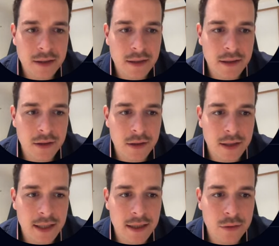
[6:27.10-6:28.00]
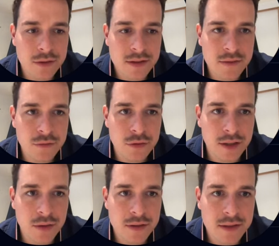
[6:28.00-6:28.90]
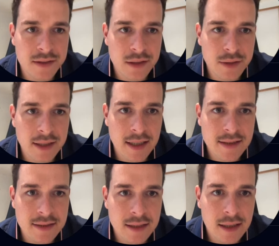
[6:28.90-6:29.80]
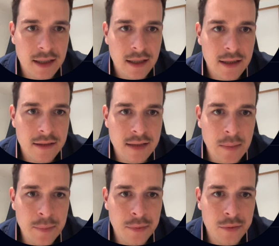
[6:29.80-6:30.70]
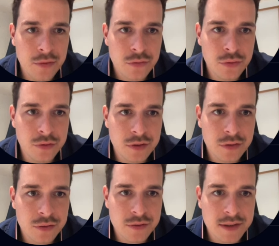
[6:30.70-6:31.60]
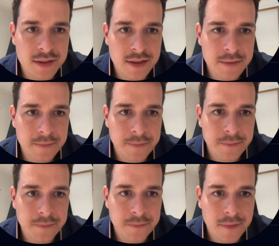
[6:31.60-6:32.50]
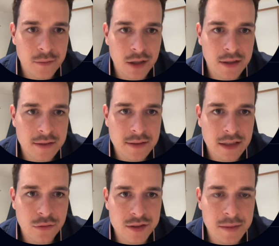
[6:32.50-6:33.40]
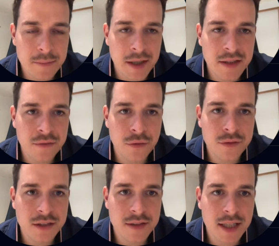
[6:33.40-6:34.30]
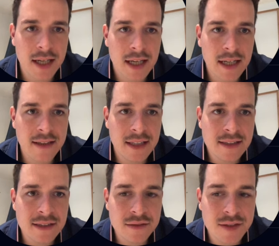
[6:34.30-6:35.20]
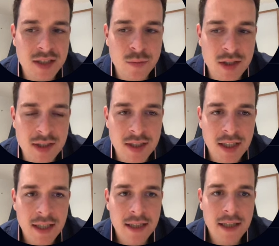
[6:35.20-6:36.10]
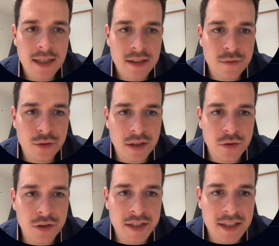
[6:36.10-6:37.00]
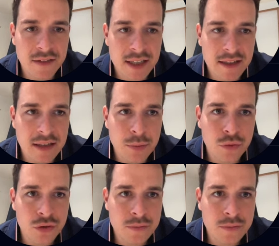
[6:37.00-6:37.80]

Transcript: Euh, et aussi, vous devrez utiliser une adresse taproot juste ici. Voilà, c'est la troisième. Par défaut, vous avez la native SegWit. Il faudra vous connecter avec la taproot.